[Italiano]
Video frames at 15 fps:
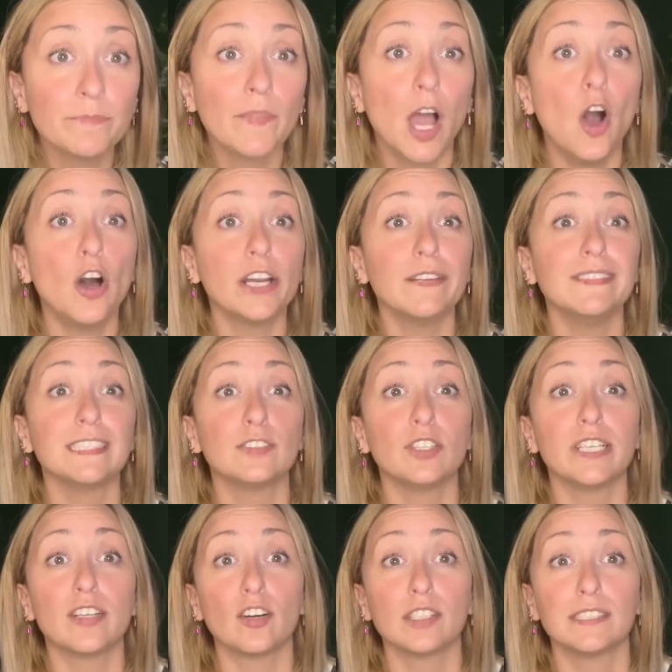ho rivisto le
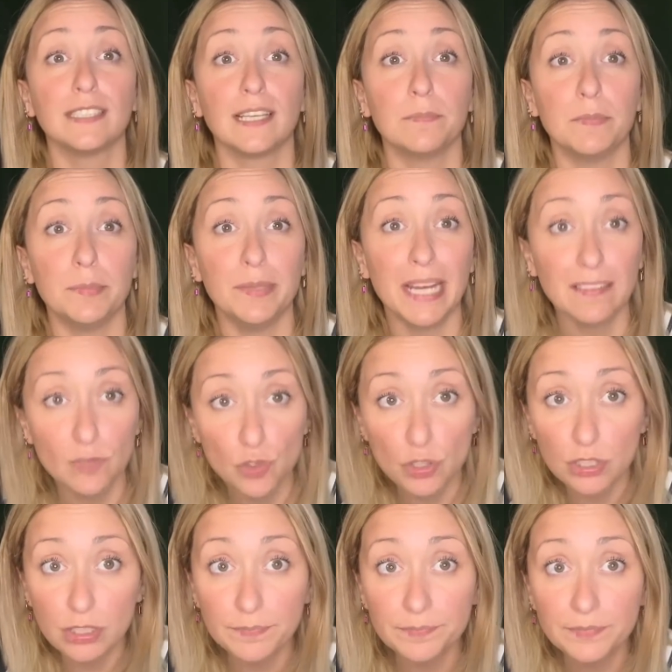Crocs che mi
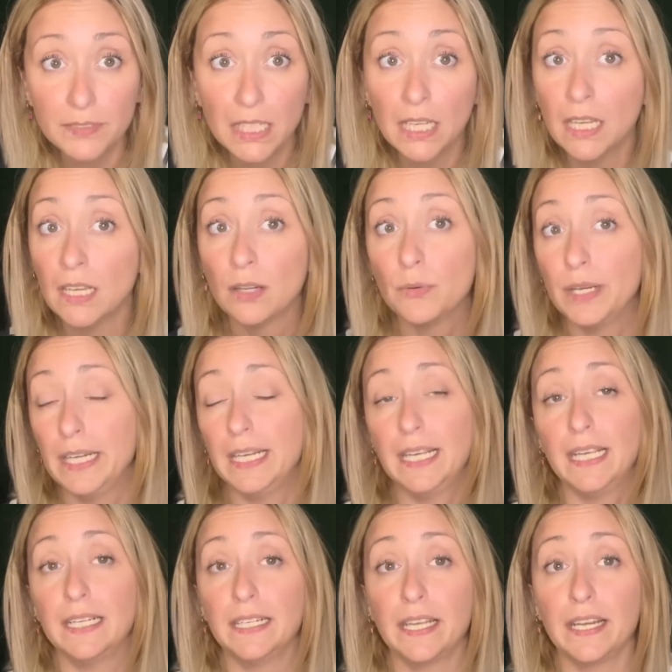piacciono,
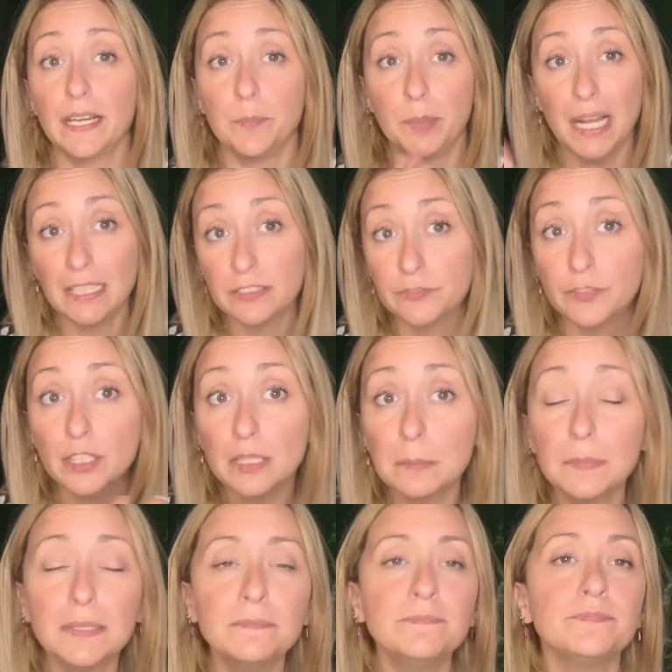quelle nere platform,
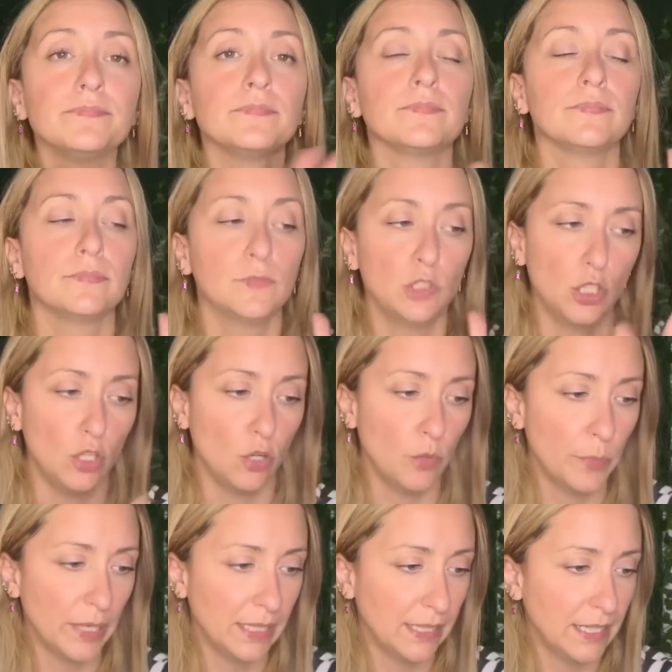non le ho
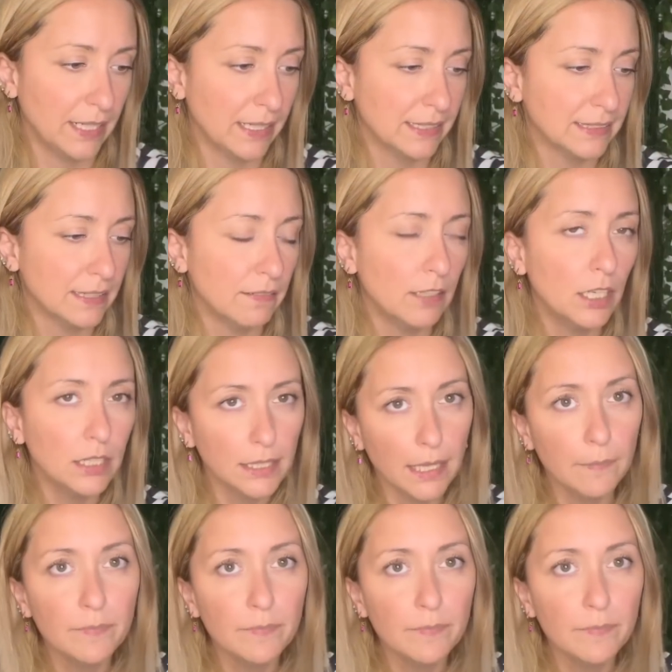comprate neanche stavolta.